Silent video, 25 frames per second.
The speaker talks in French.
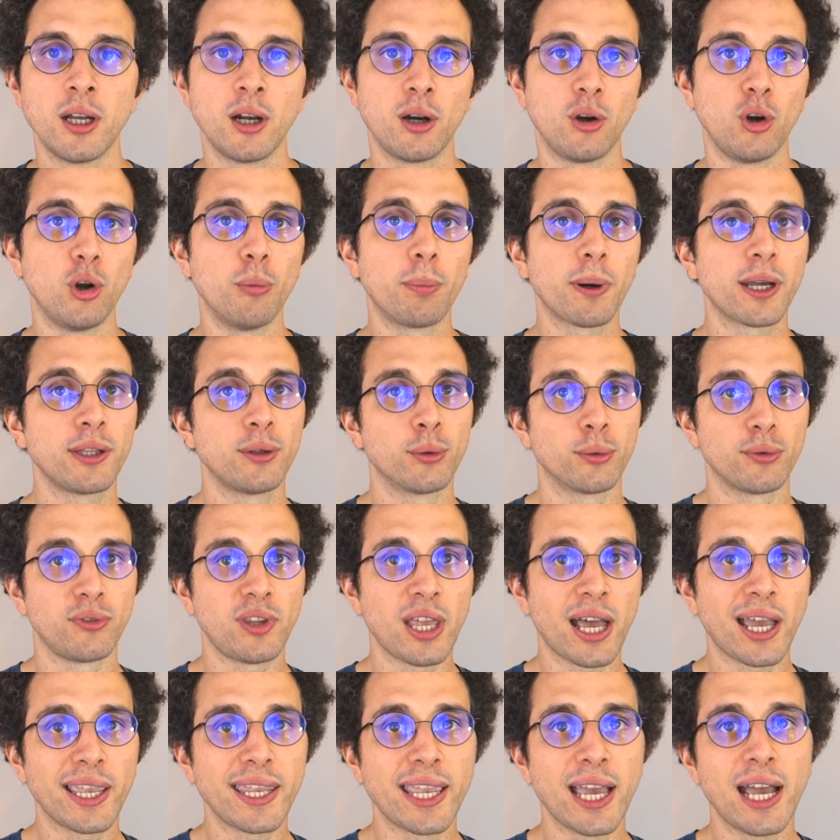Le prénom
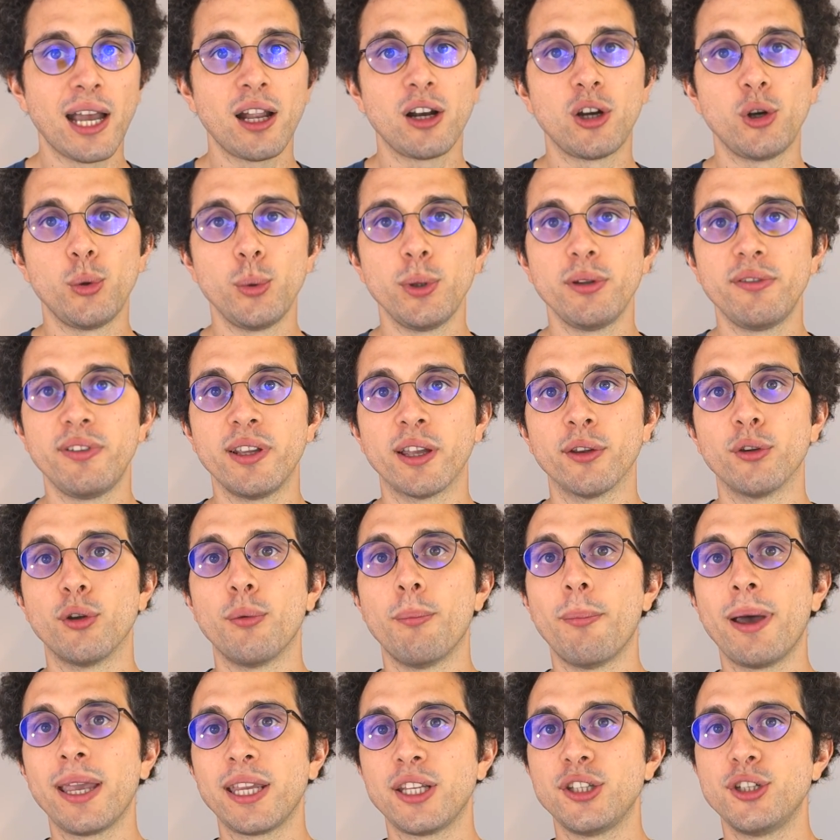Daria lui vient de
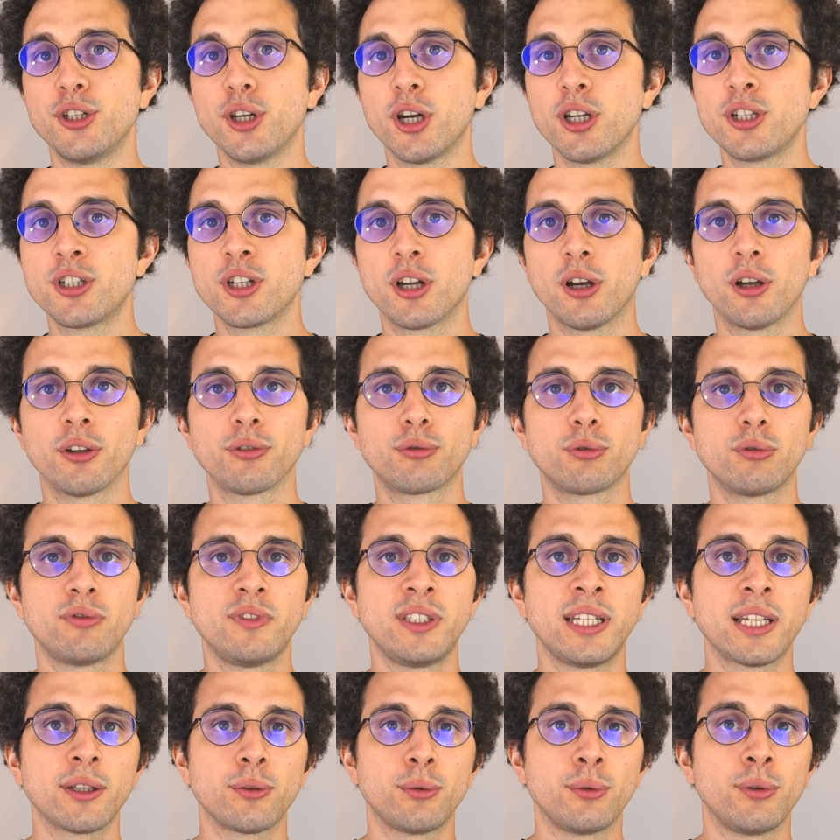Mike Judge en
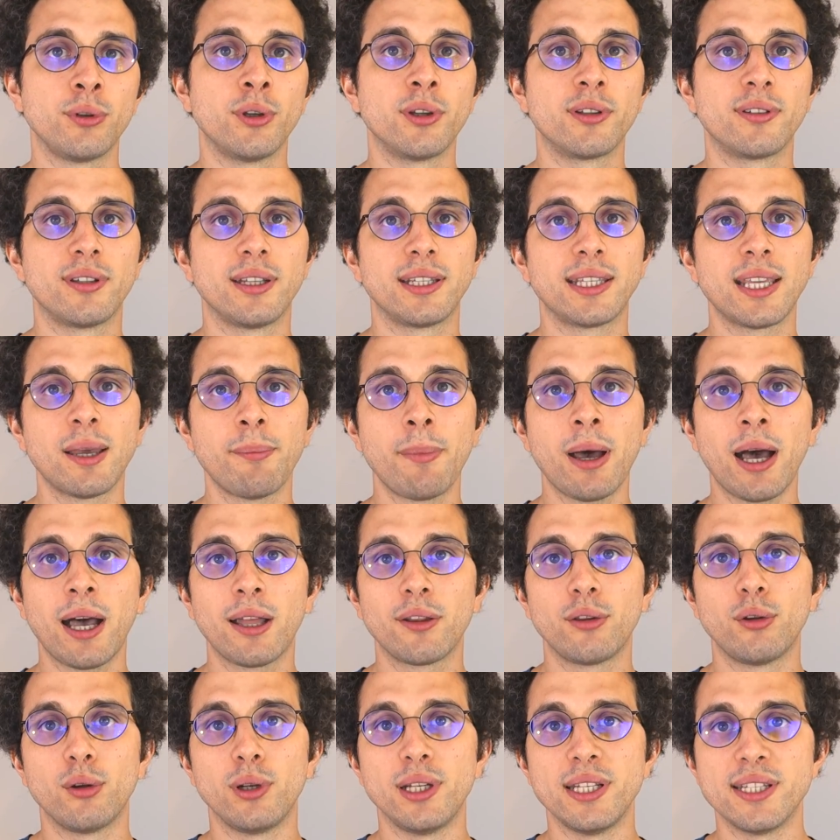souvenir d'une de ses
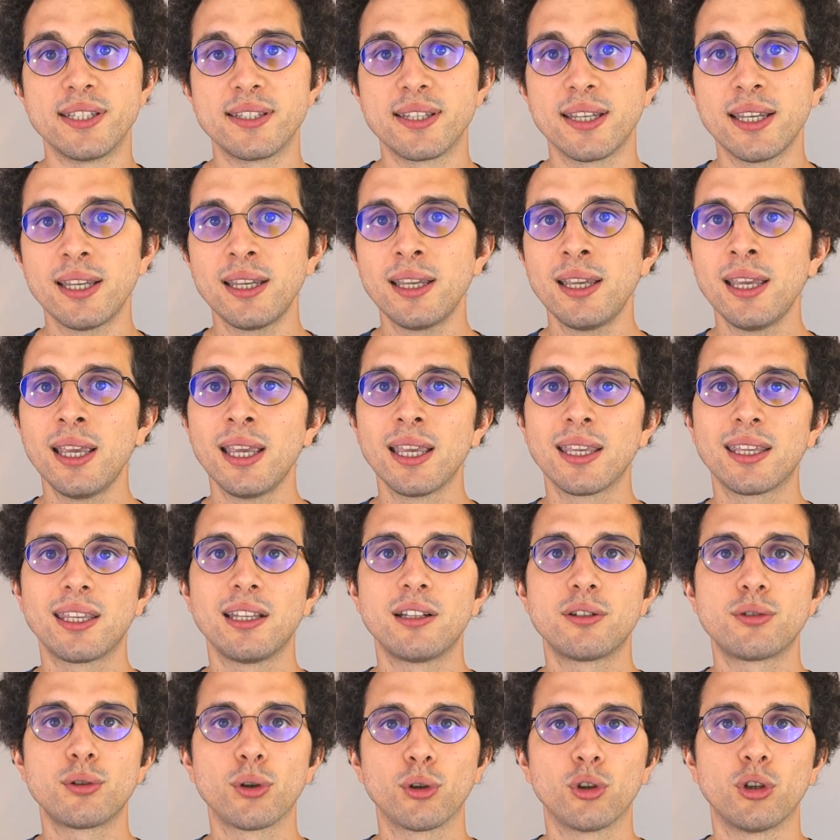camarades de lycée
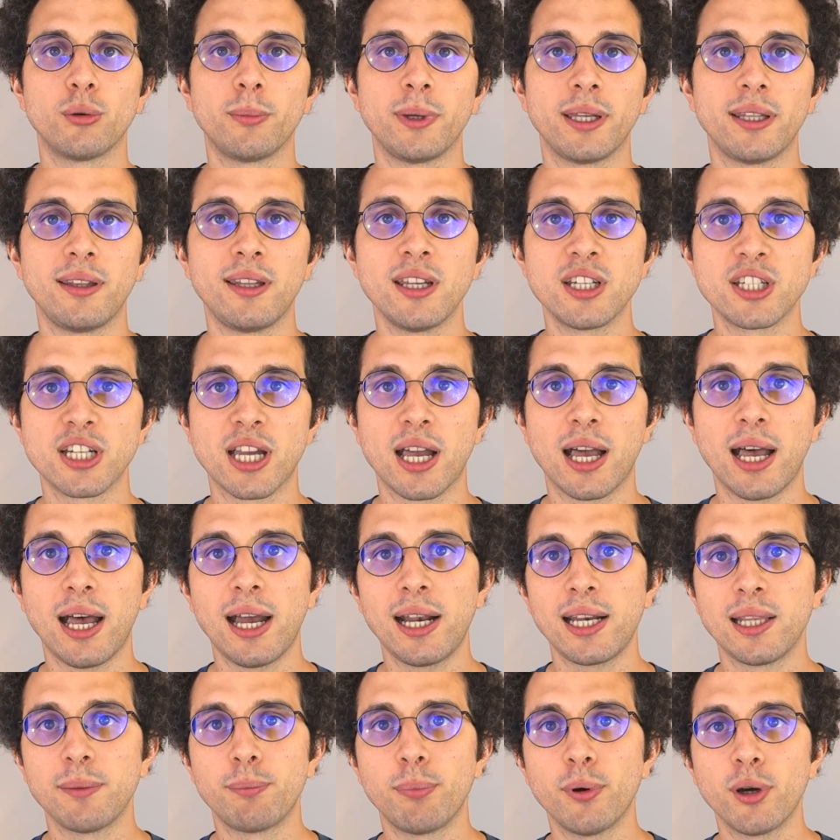qu'il surnommait déjà à
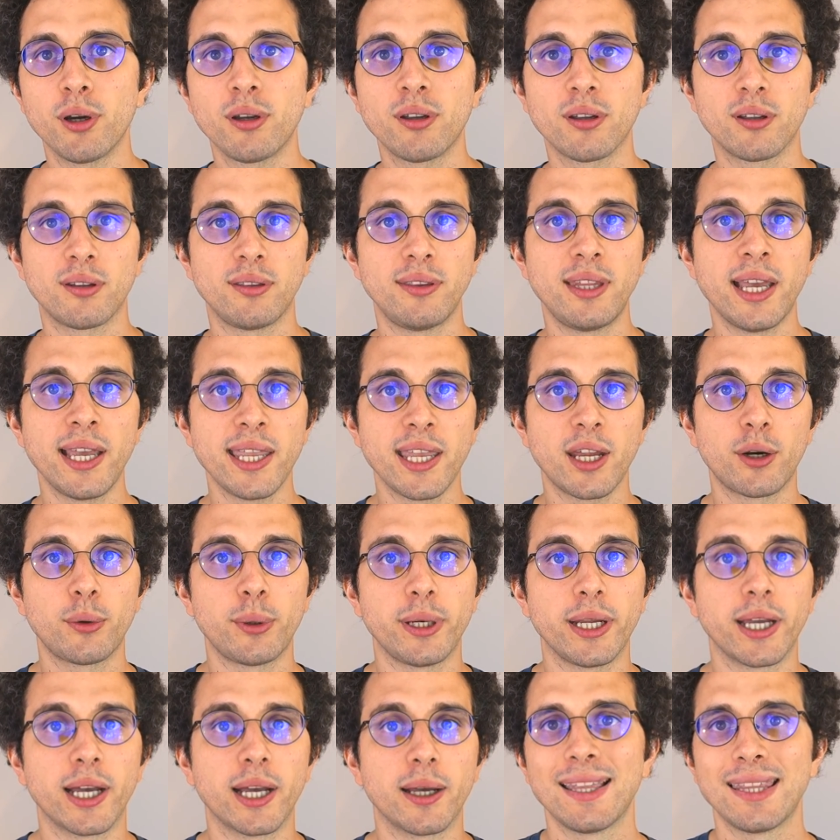l'époque
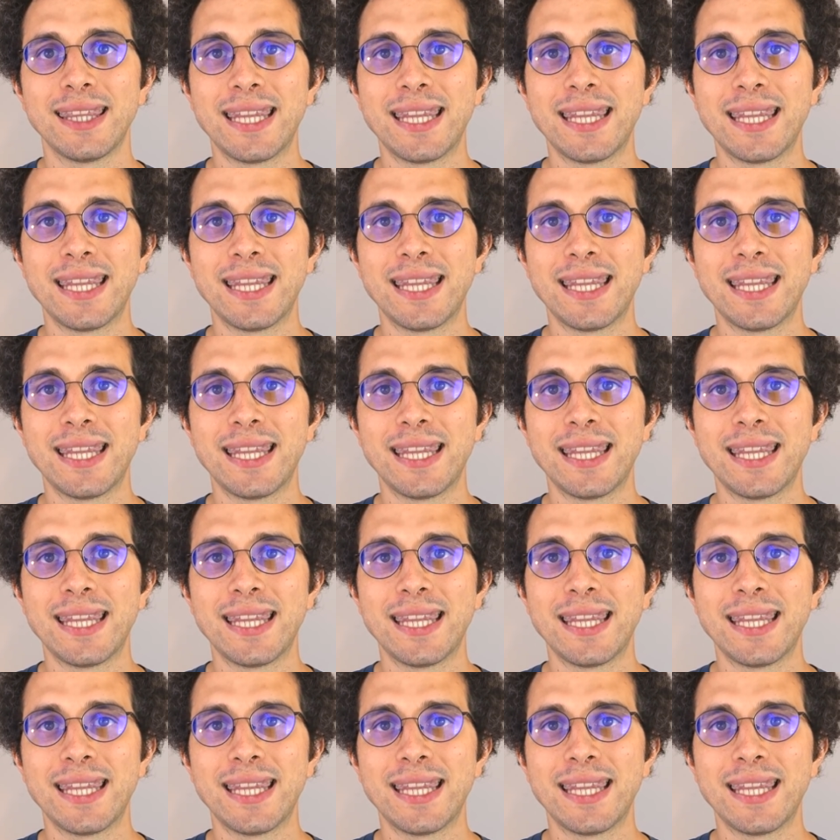Diarrhea.